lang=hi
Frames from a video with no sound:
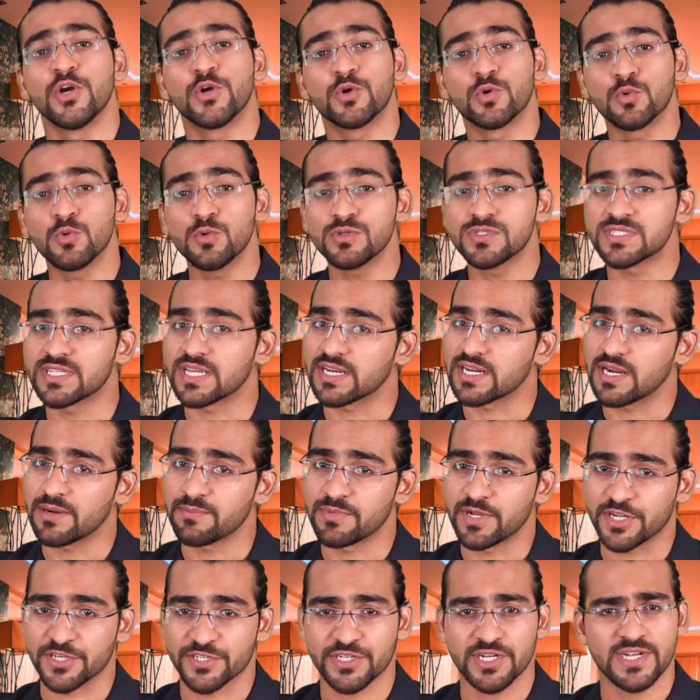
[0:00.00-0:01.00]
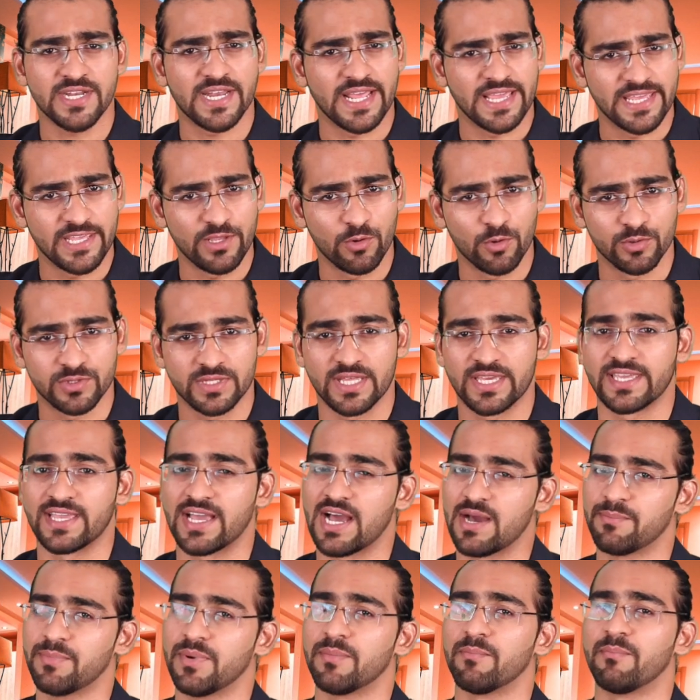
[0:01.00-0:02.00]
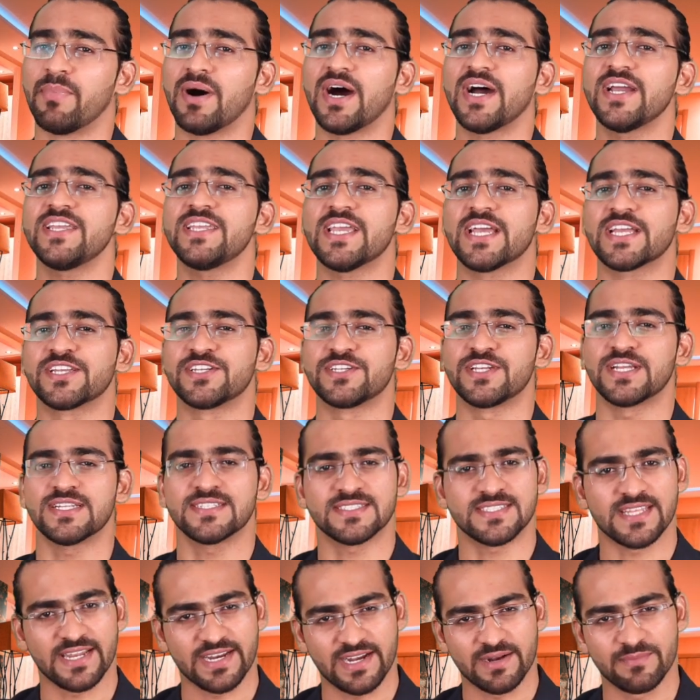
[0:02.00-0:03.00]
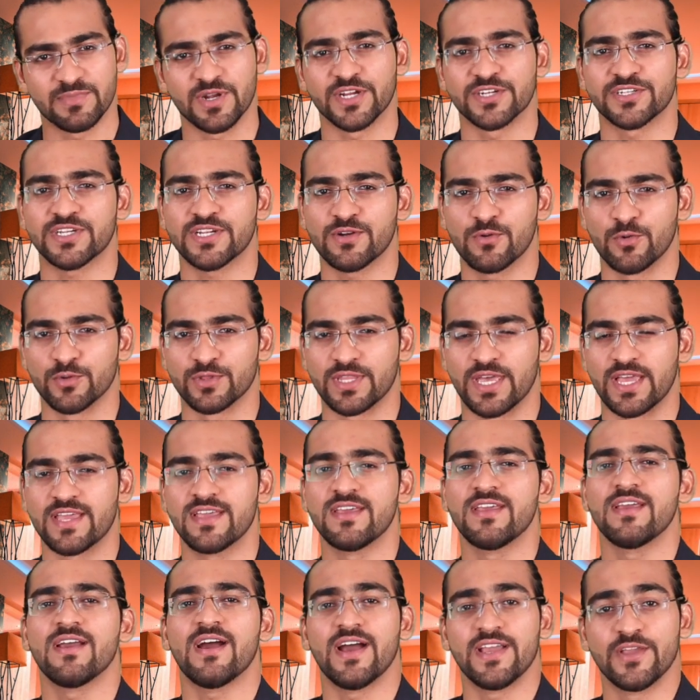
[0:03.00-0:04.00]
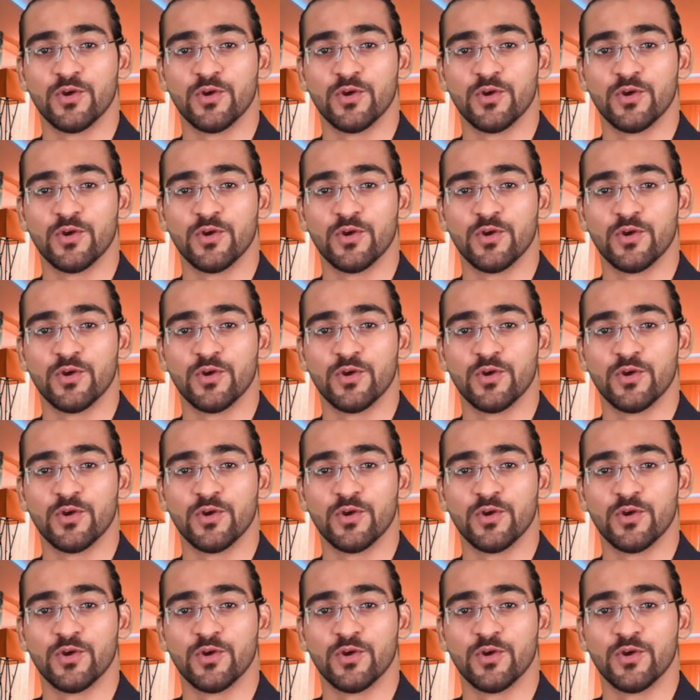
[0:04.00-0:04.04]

ट्रू सरकमडक्शन नहीं होता है यहाँ पर बाई एक्शियल सरकमडक्शन होता है